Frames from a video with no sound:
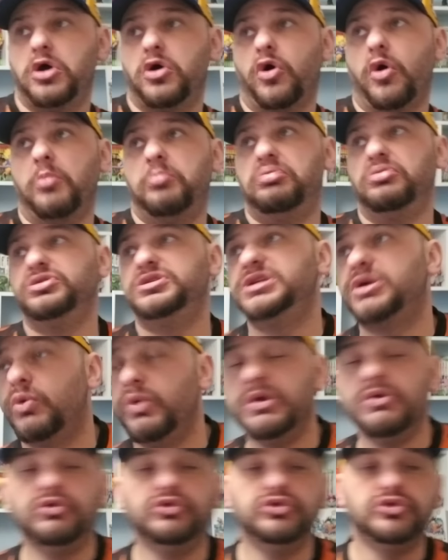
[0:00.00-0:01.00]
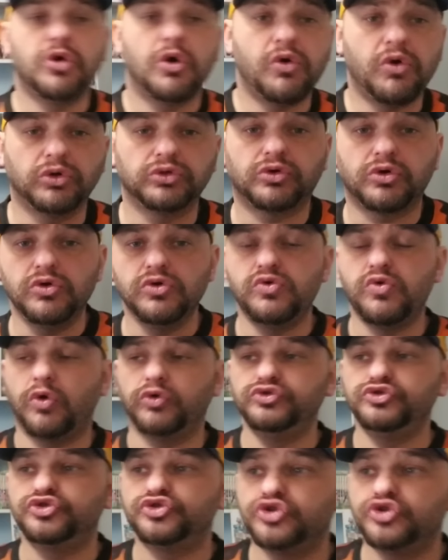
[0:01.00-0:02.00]
On peut dire oui ou non contre le
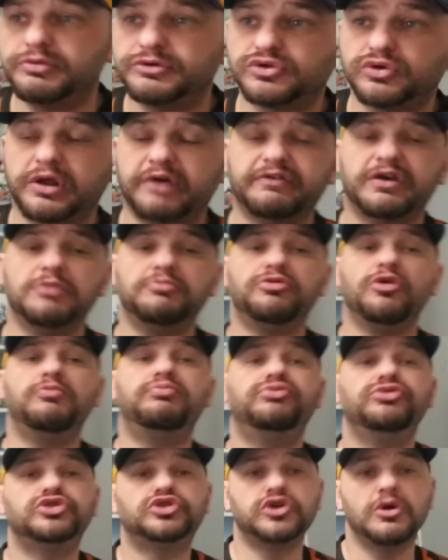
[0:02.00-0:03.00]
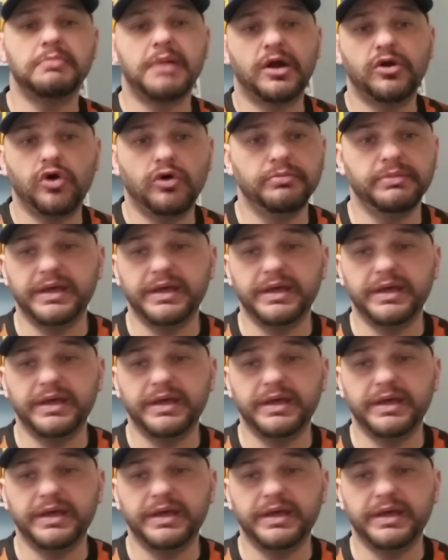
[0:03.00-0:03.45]
cours du parce qu'on avait un peu plus le ballon,